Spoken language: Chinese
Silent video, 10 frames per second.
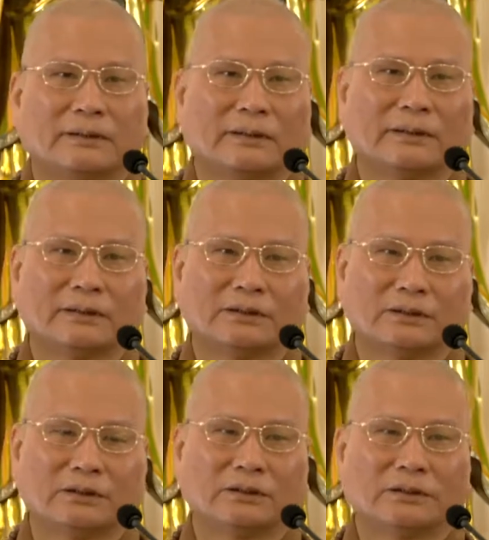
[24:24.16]
啊，
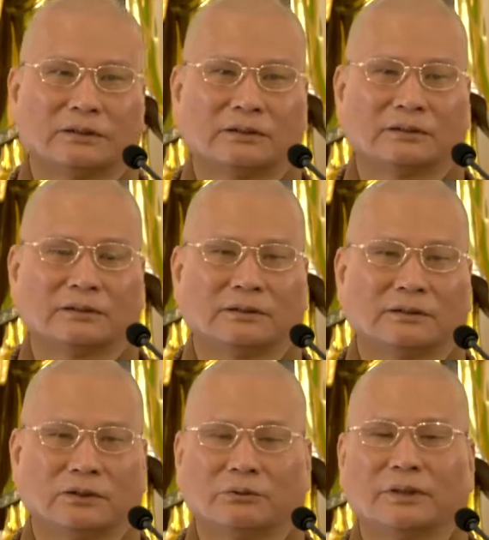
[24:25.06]

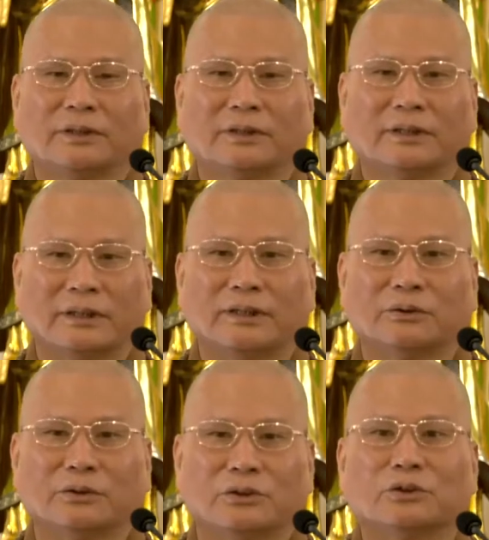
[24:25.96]
就会很
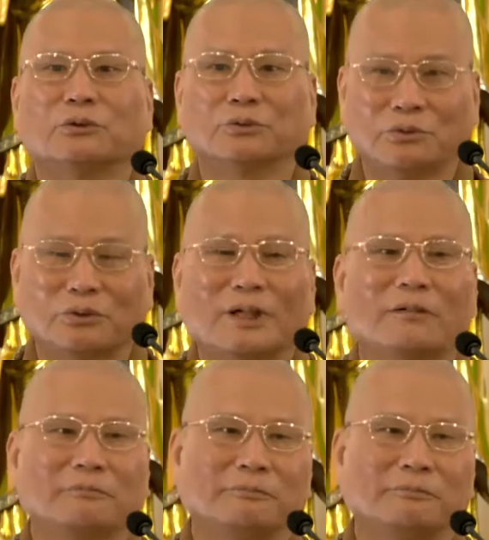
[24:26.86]
有收获了。